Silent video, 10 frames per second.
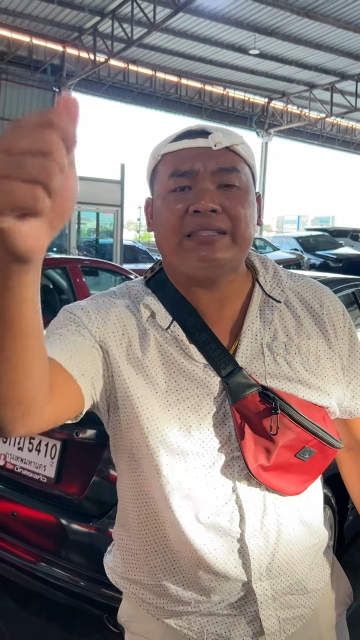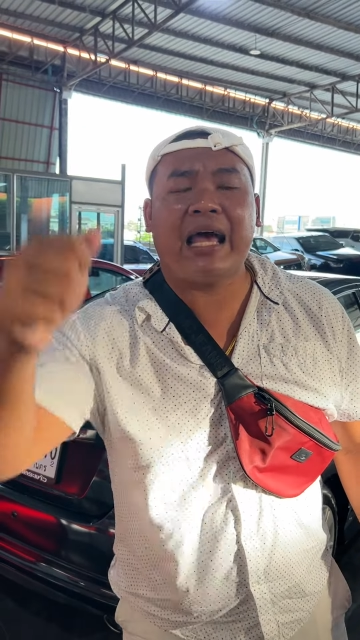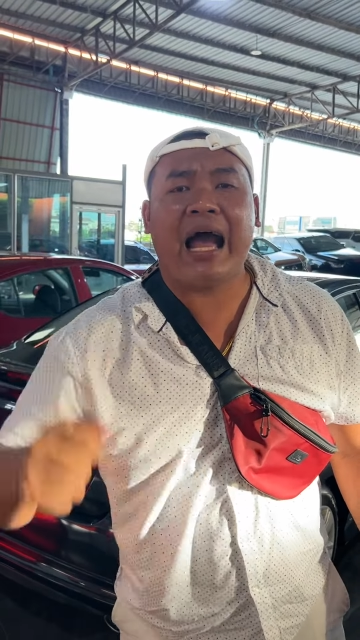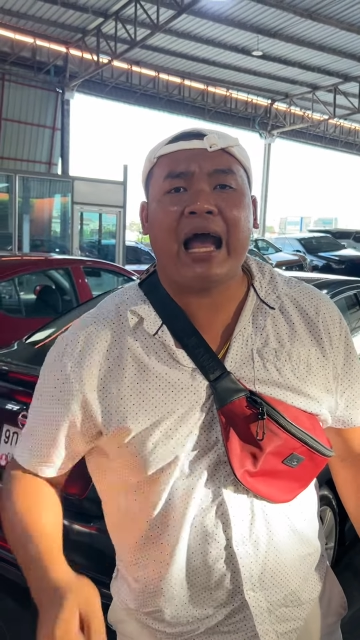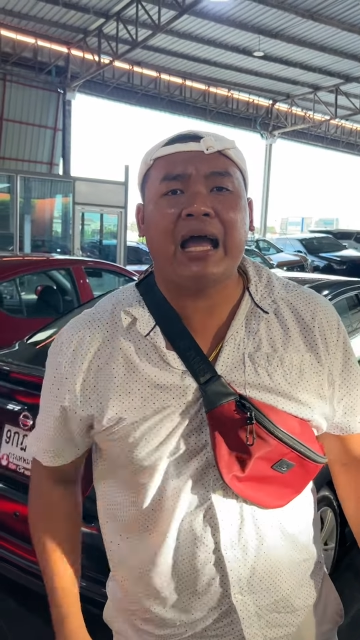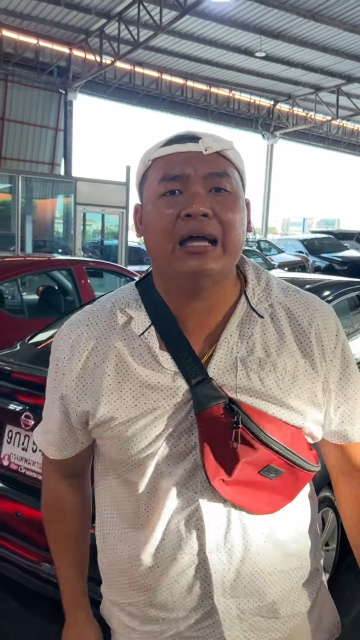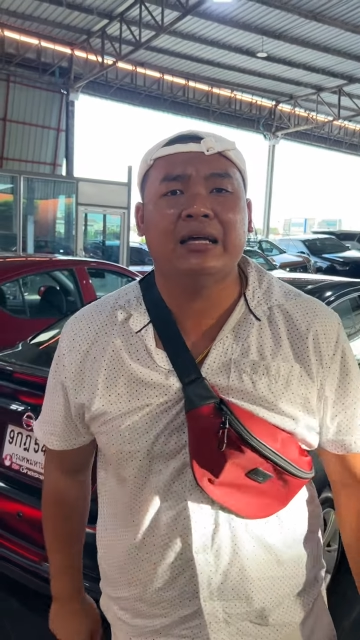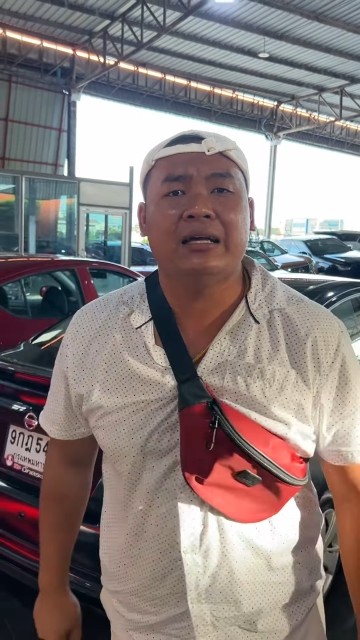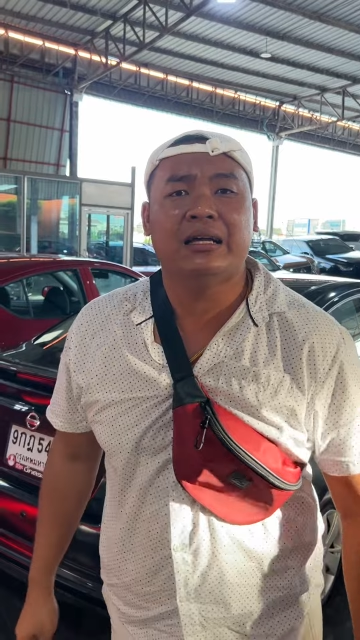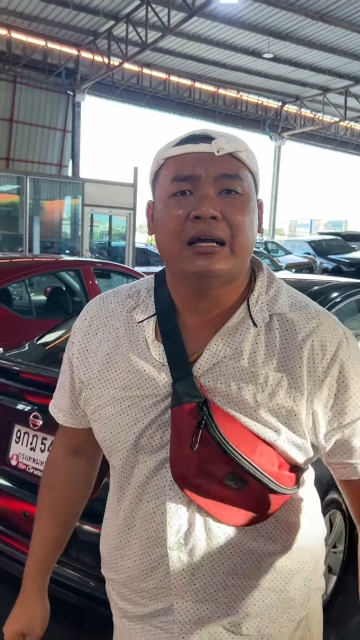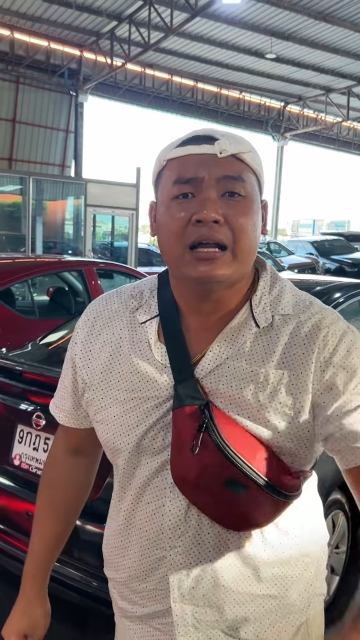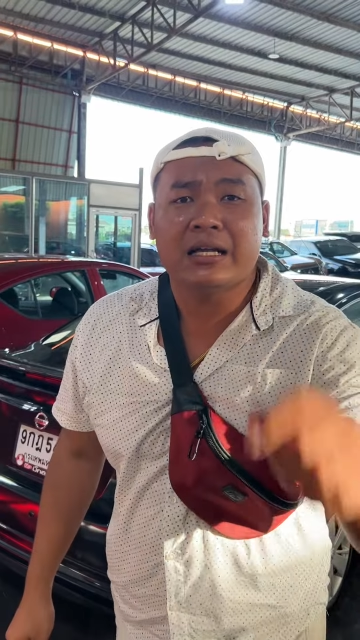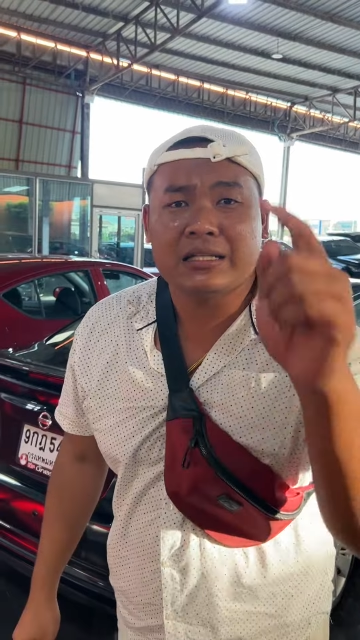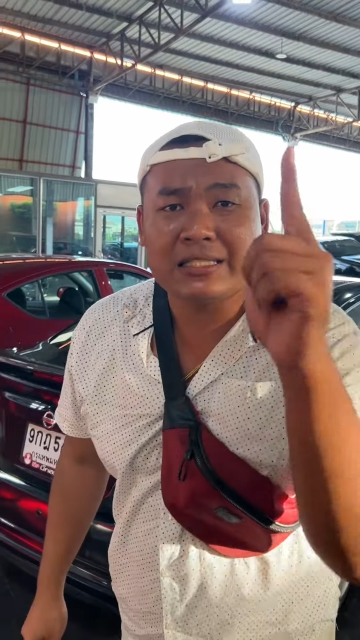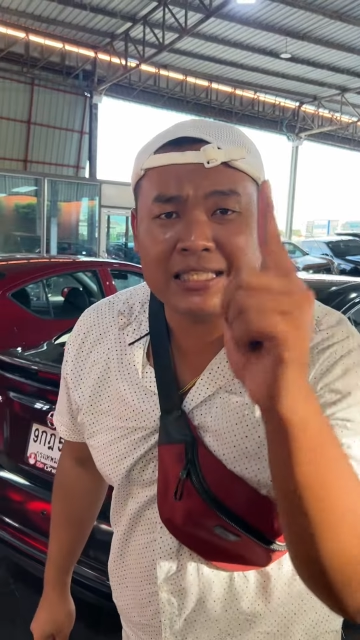ษา
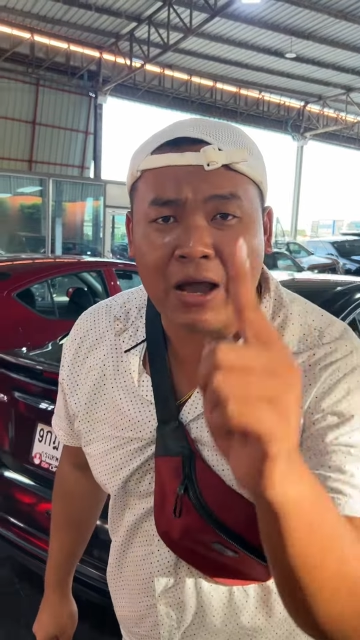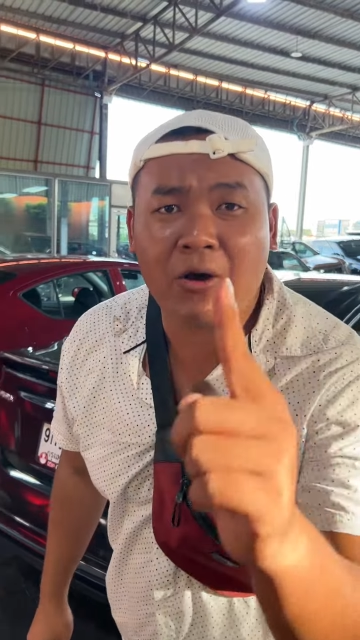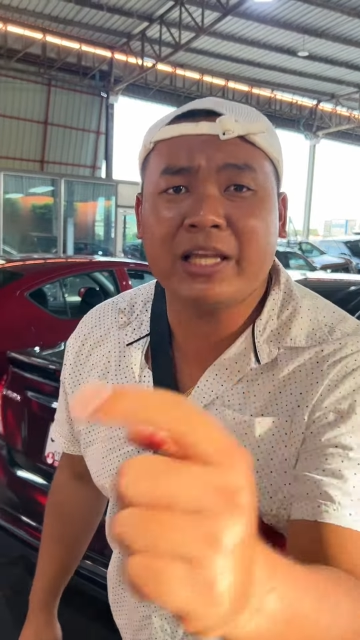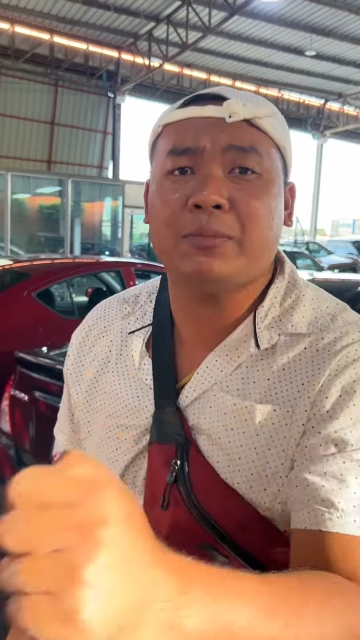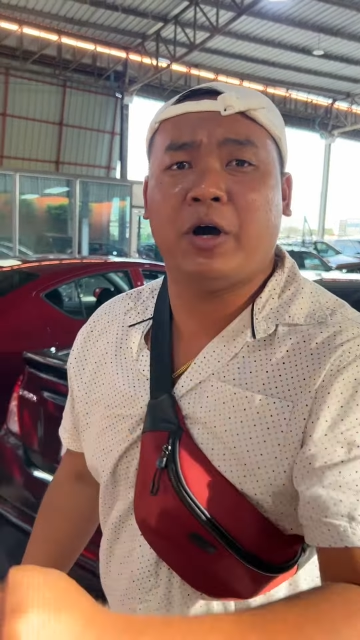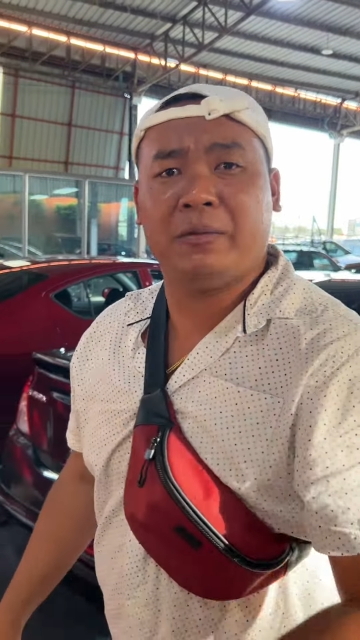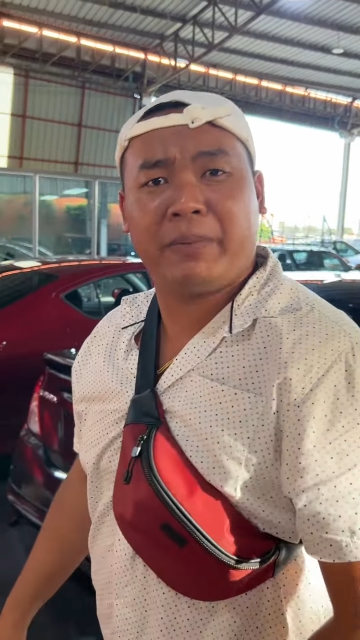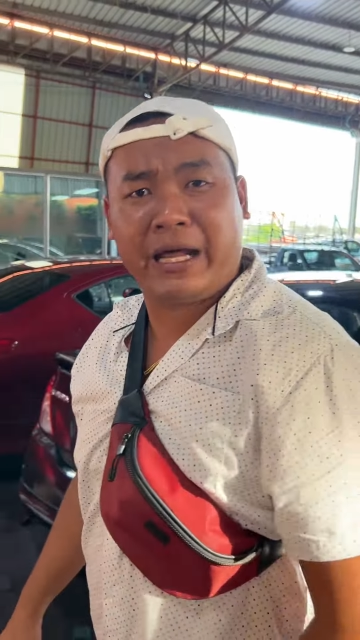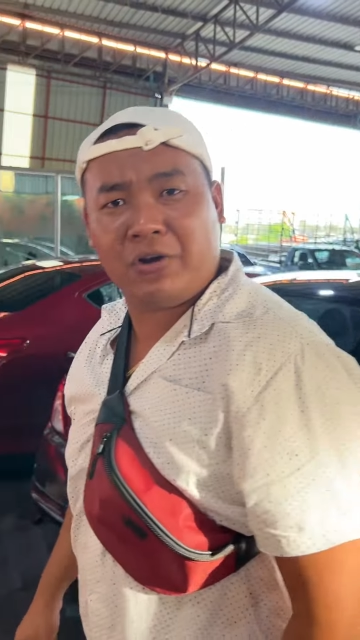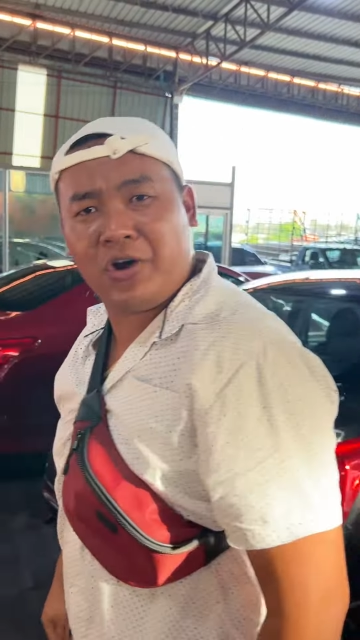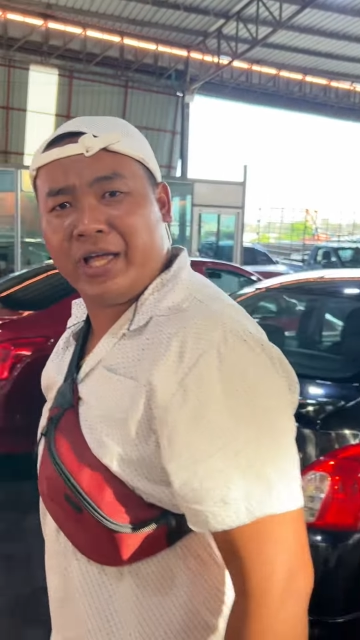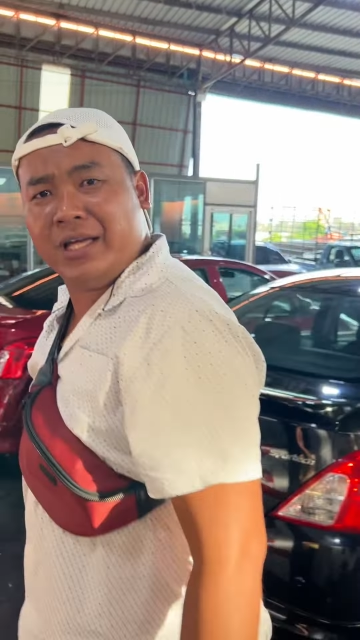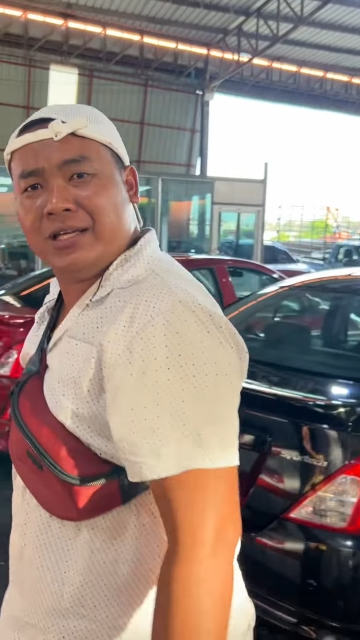เจ้าก็ยังผ่อนแปดร้อย